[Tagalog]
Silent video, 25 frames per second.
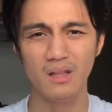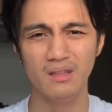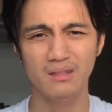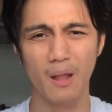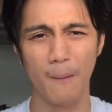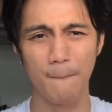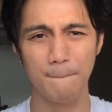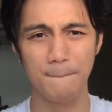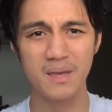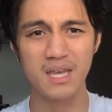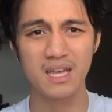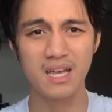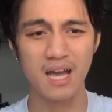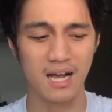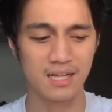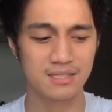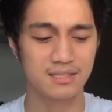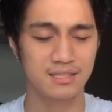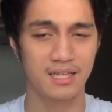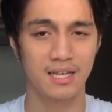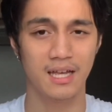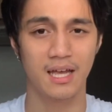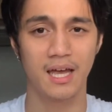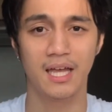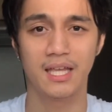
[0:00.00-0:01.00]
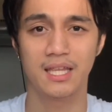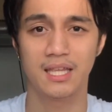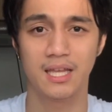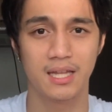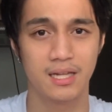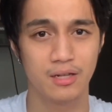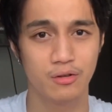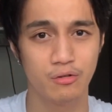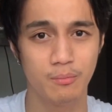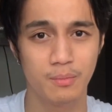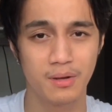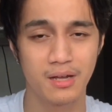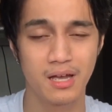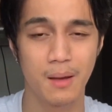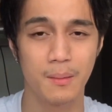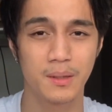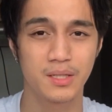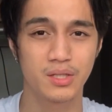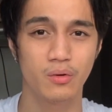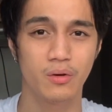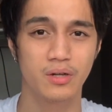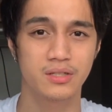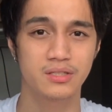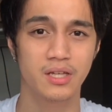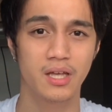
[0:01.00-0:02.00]
ng bigas, yan ganyan,
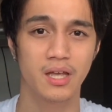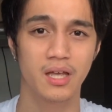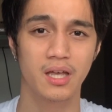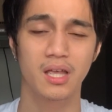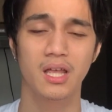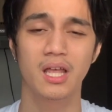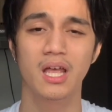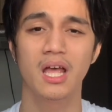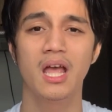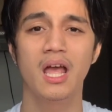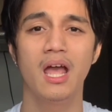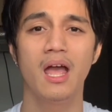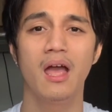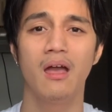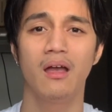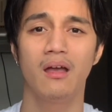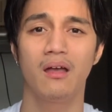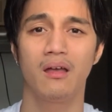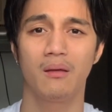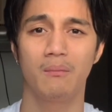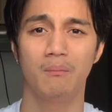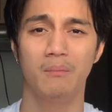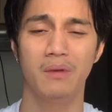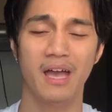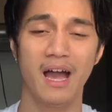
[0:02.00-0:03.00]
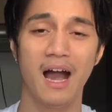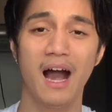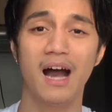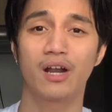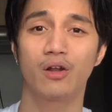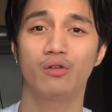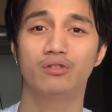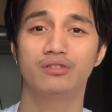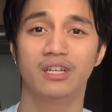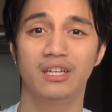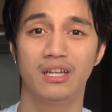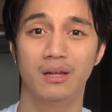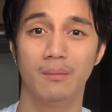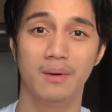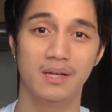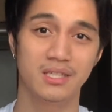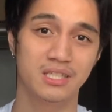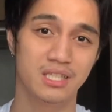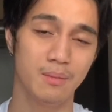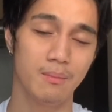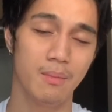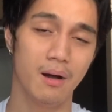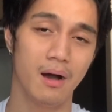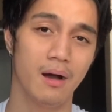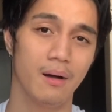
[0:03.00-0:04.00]
gumagamit ako kasi may araw sa labas,
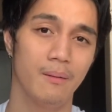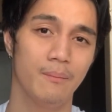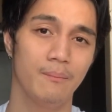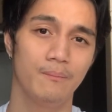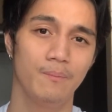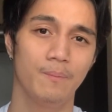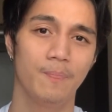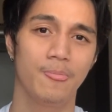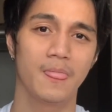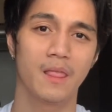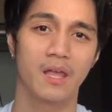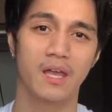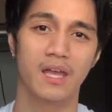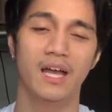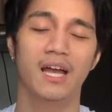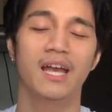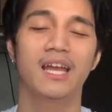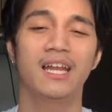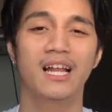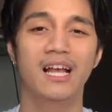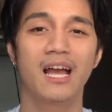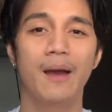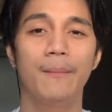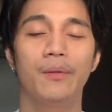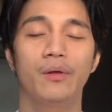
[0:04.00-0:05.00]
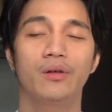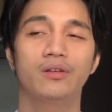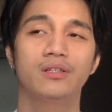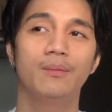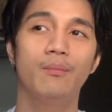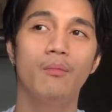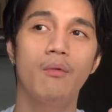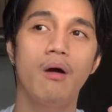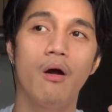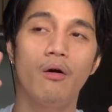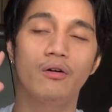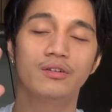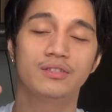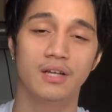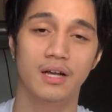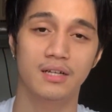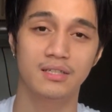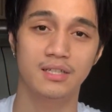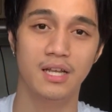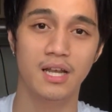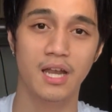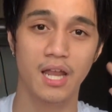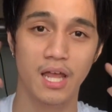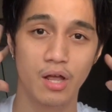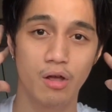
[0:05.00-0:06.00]
di ba? Kaya ginagamit ko sa mukha ko sa
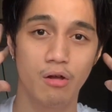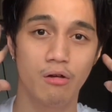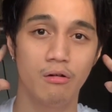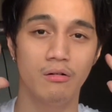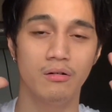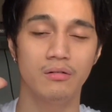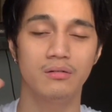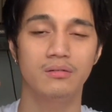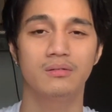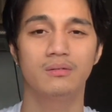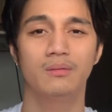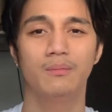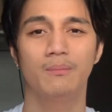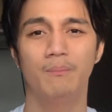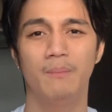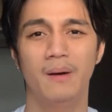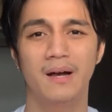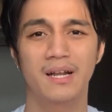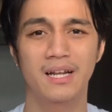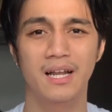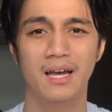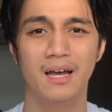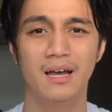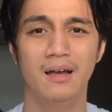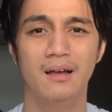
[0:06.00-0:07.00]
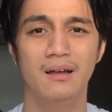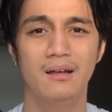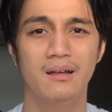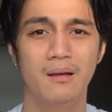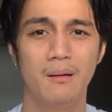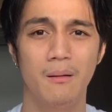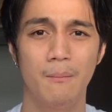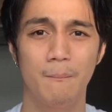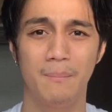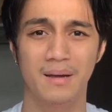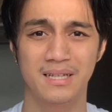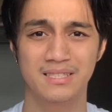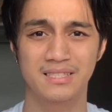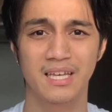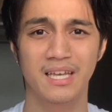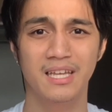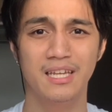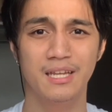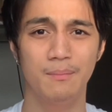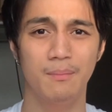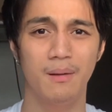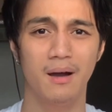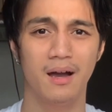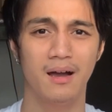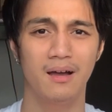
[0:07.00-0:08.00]
sa leg ko para
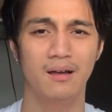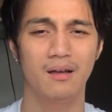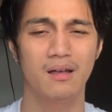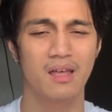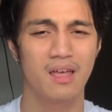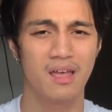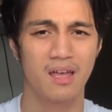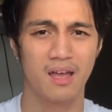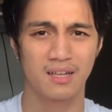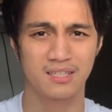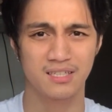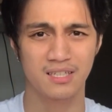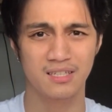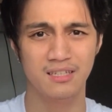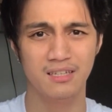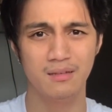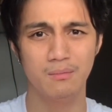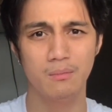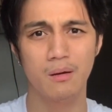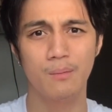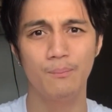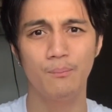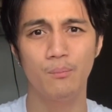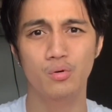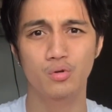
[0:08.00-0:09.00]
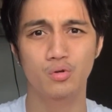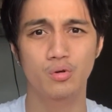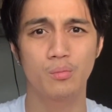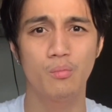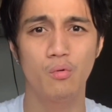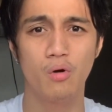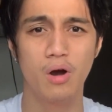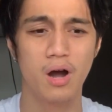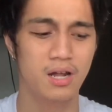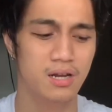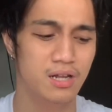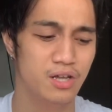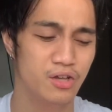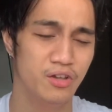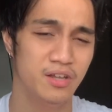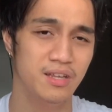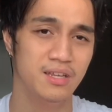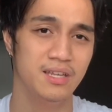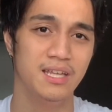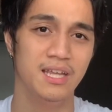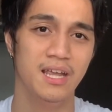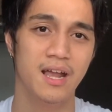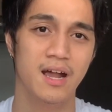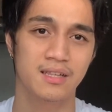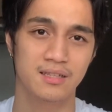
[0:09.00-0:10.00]
pantay, di ba? Kasi hindi man puro mukha lang
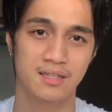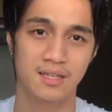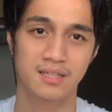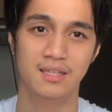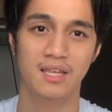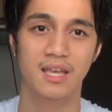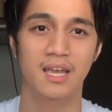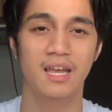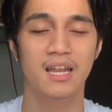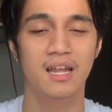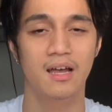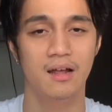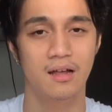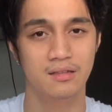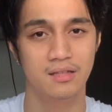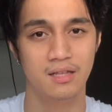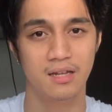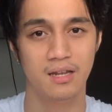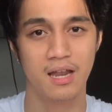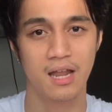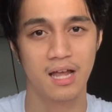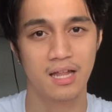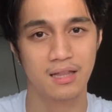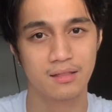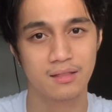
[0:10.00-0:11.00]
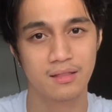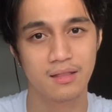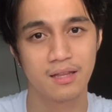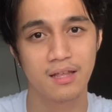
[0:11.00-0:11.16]
iniingat natin. Kailangan natin lahat